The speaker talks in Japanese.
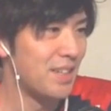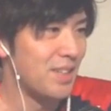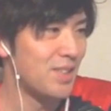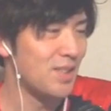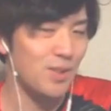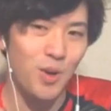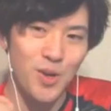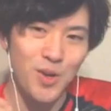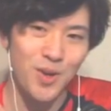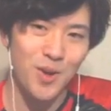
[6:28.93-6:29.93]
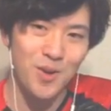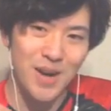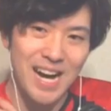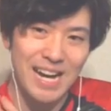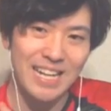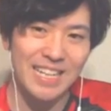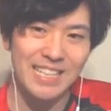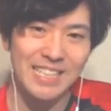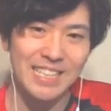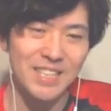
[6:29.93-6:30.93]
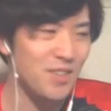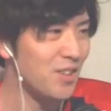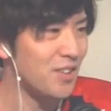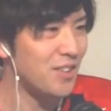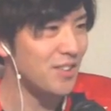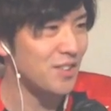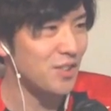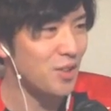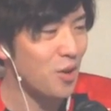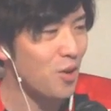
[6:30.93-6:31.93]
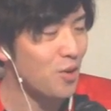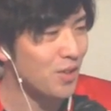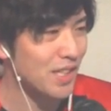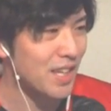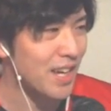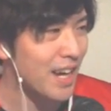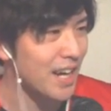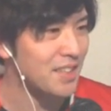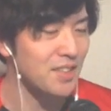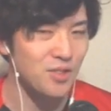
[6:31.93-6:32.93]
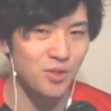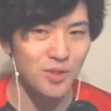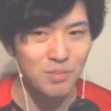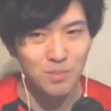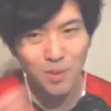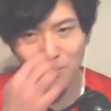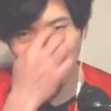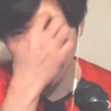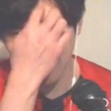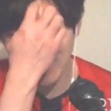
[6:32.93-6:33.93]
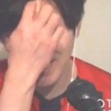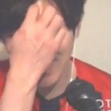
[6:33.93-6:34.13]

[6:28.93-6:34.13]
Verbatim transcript: すごいよ今日は四シュート4本打って相手シュート1本も打たせてませ